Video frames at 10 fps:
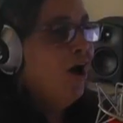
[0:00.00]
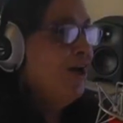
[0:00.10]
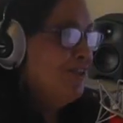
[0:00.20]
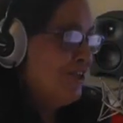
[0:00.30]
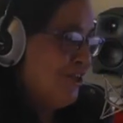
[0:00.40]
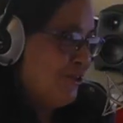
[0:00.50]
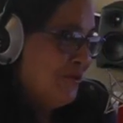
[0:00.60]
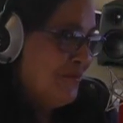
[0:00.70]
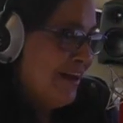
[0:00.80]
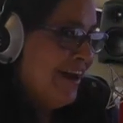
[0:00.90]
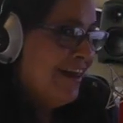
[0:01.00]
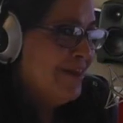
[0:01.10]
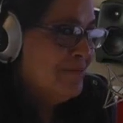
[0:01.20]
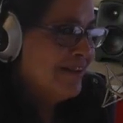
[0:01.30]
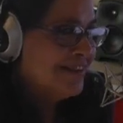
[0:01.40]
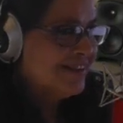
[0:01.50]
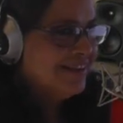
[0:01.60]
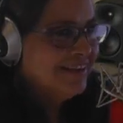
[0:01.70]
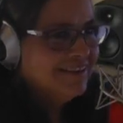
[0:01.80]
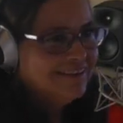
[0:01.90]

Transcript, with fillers: Ay, sí, te mira nada más. me hago un lado,